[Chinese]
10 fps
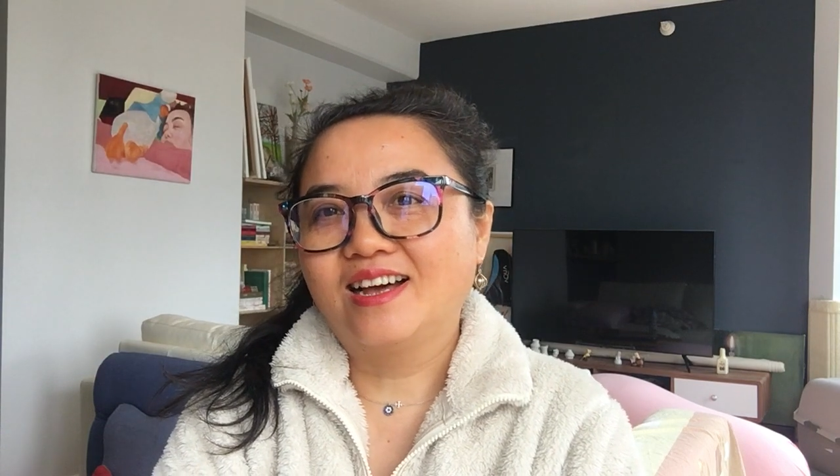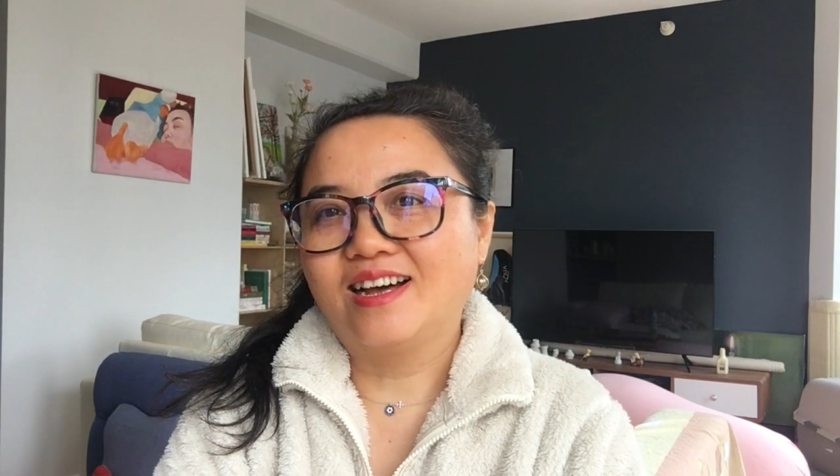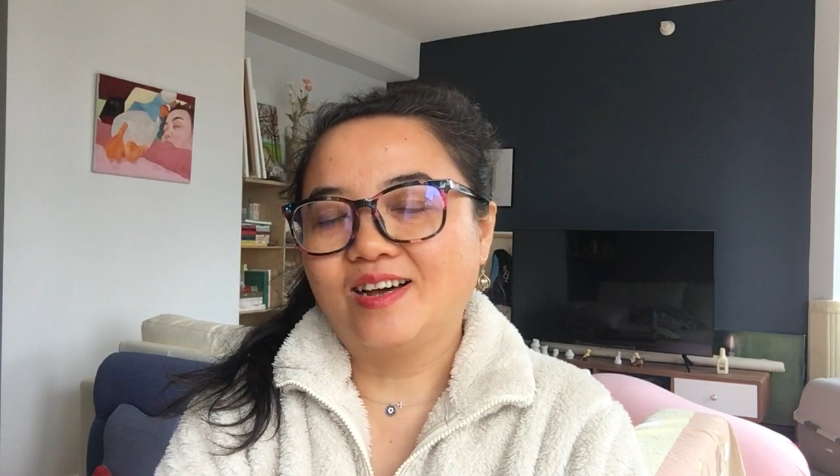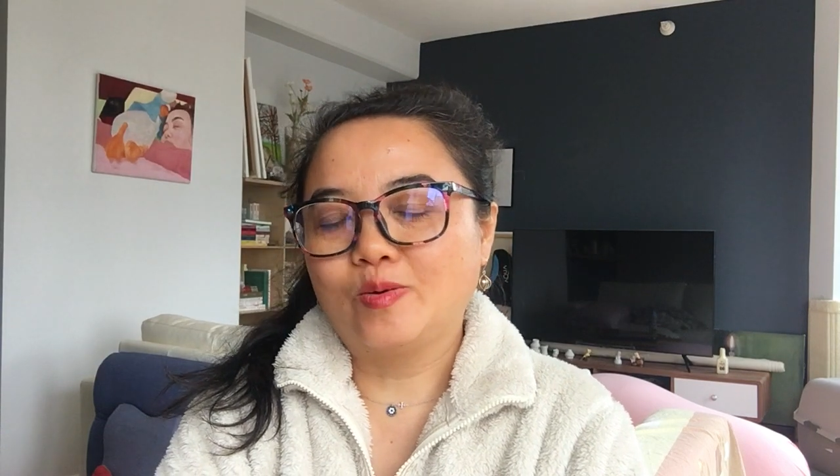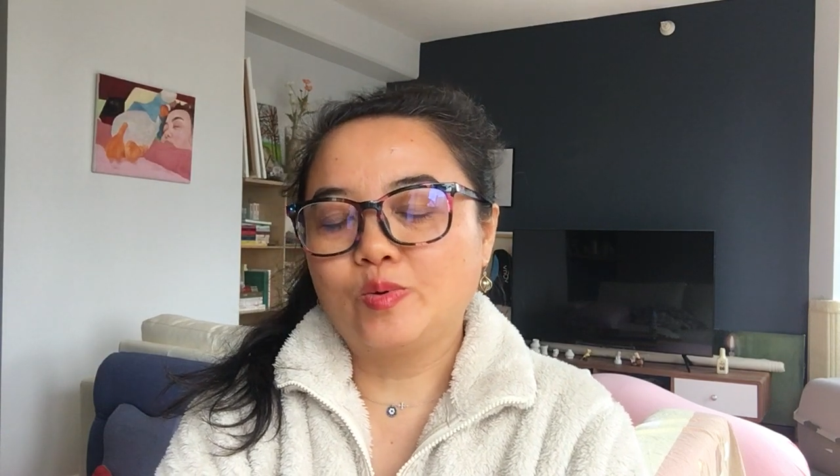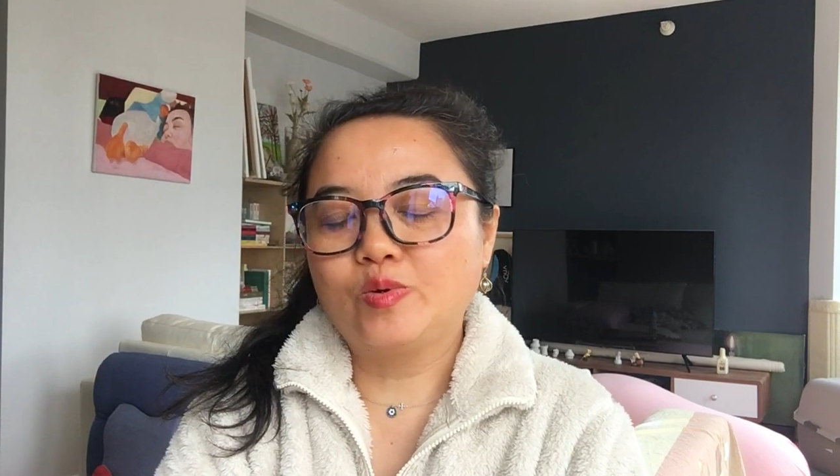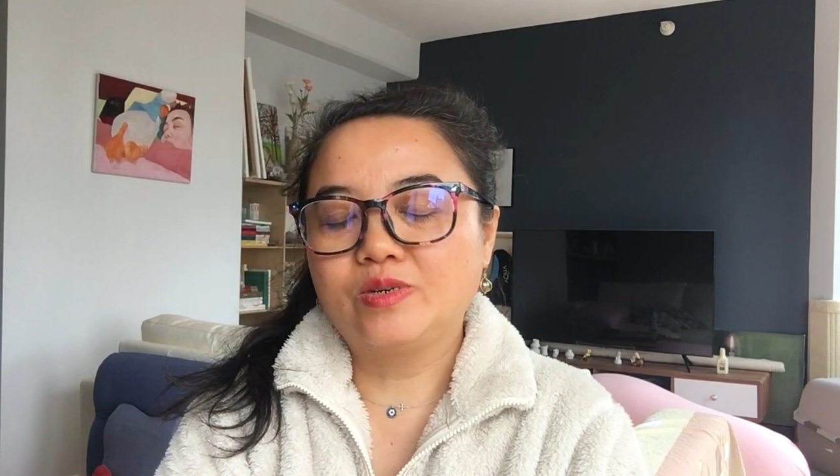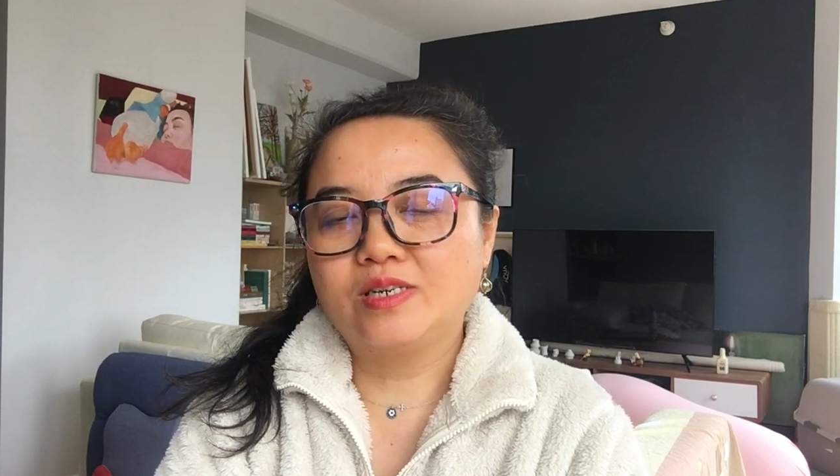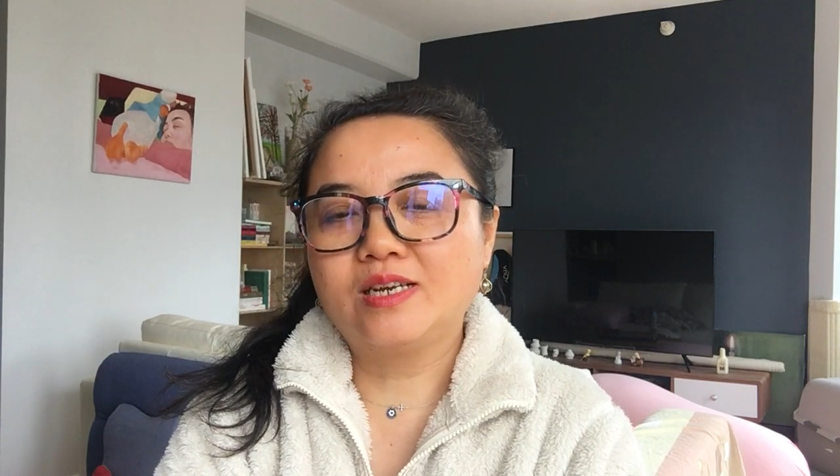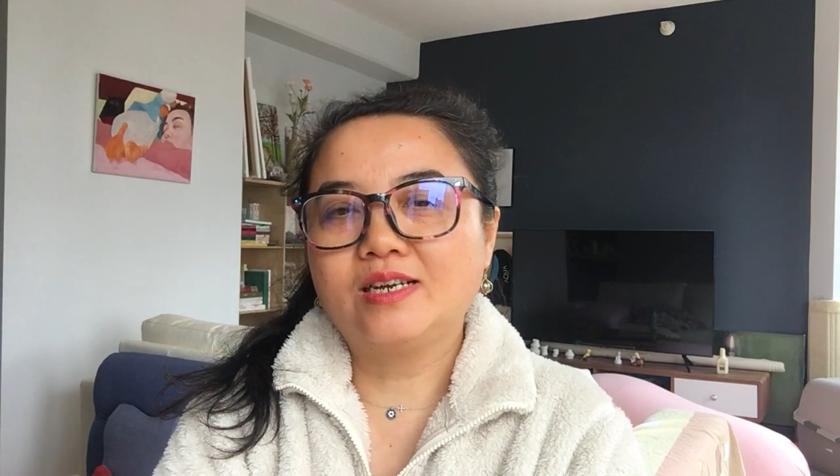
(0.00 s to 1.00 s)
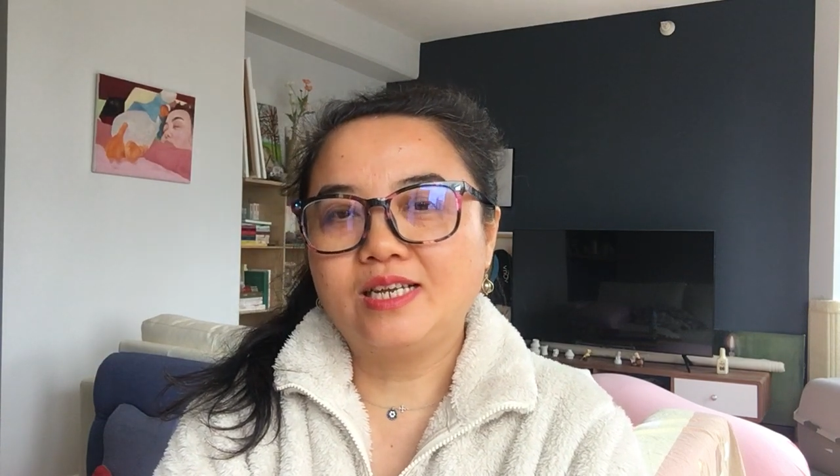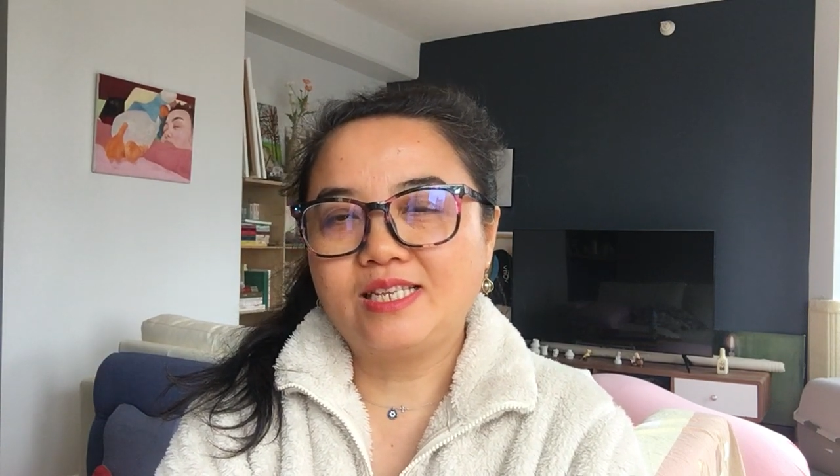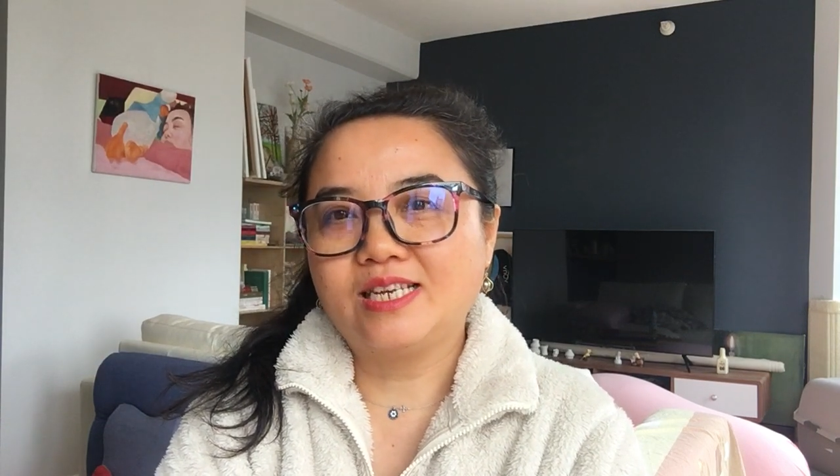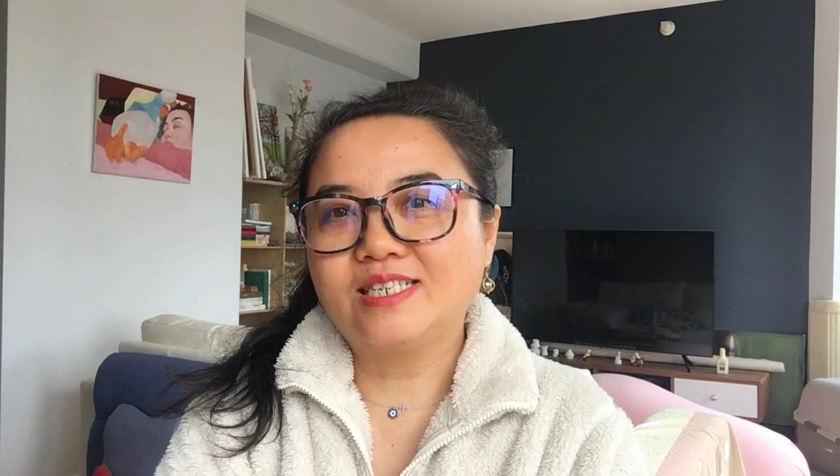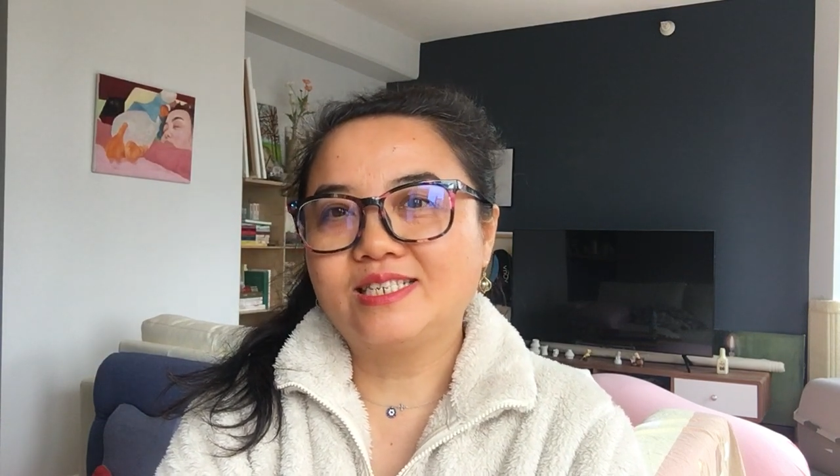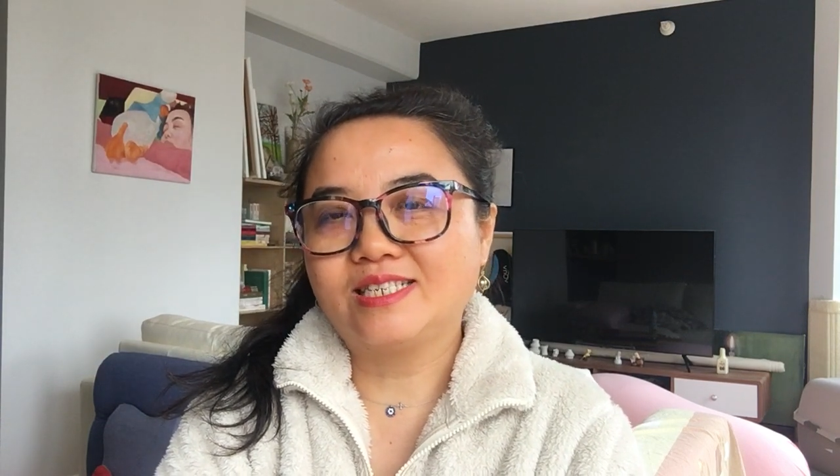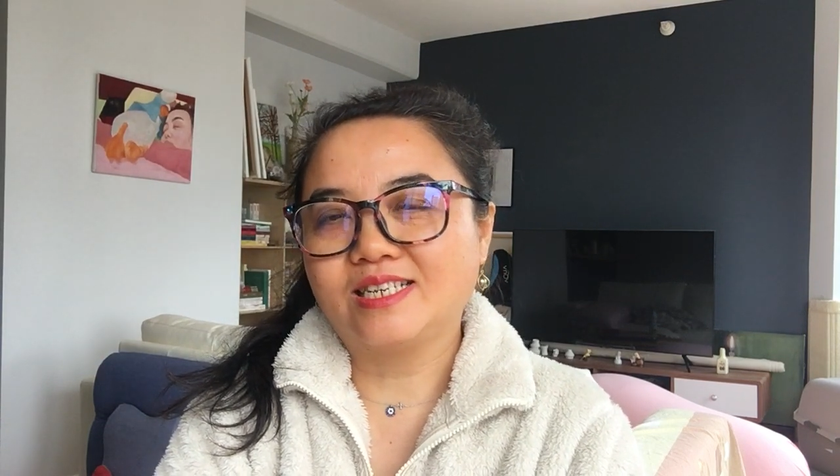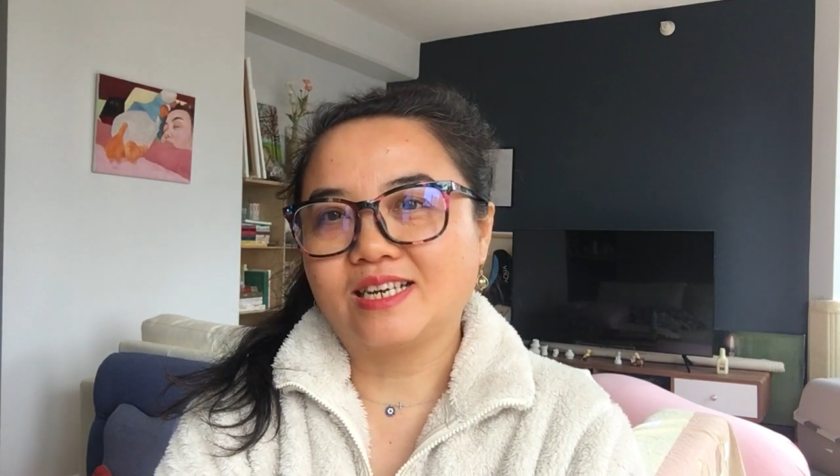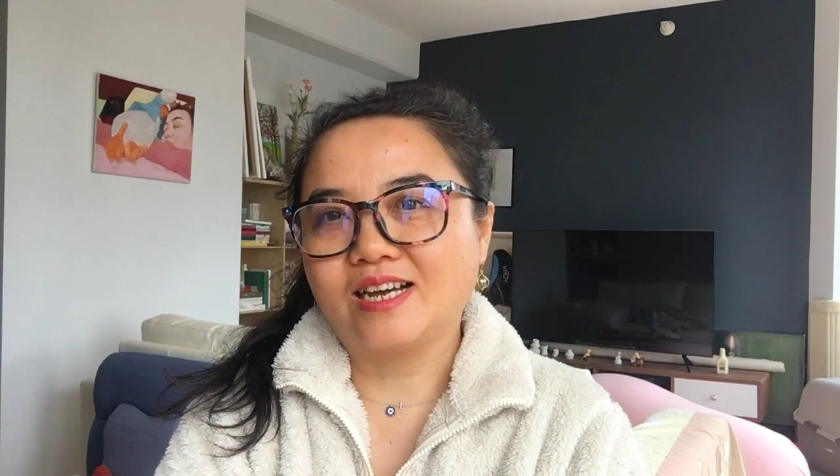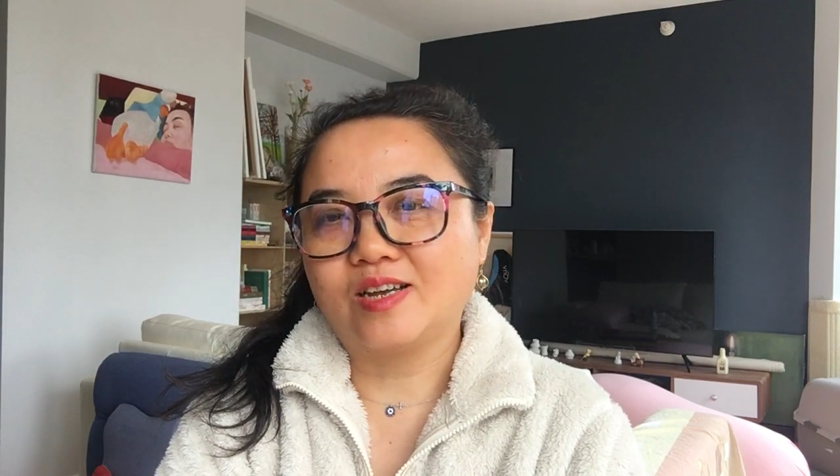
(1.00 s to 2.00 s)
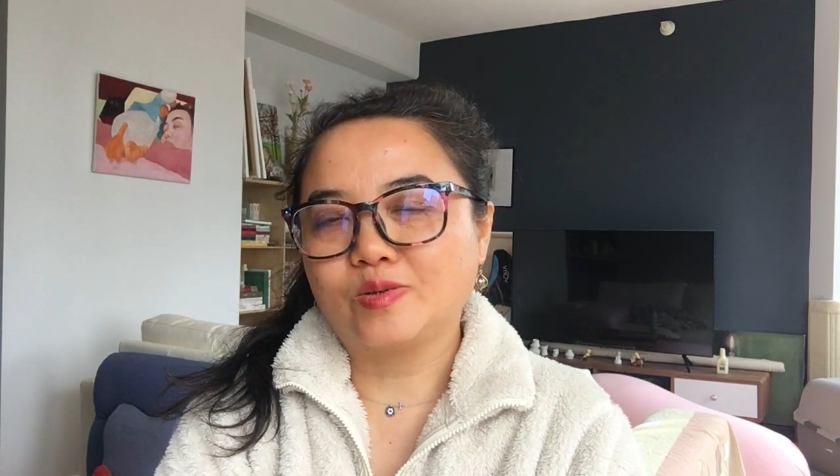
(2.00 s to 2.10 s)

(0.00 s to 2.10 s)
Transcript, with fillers: 啊，我就是任何一件事情啊，